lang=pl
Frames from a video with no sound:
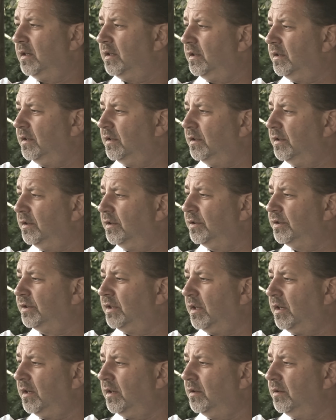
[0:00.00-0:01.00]
y,
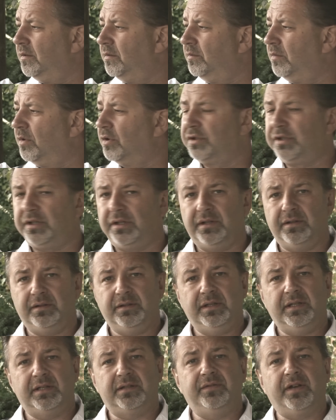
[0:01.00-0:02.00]
że może
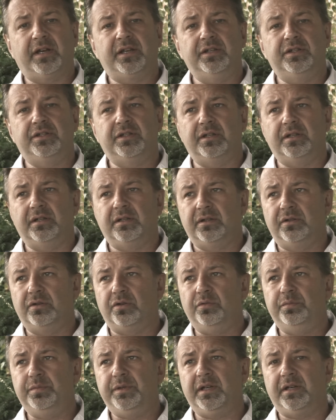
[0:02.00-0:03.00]
jest w jakiejś
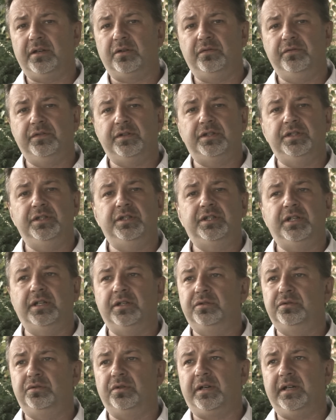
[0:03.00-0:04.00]
grupie
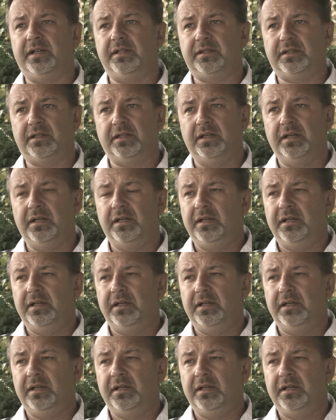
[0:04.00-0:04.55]
rówieśniczej, która jest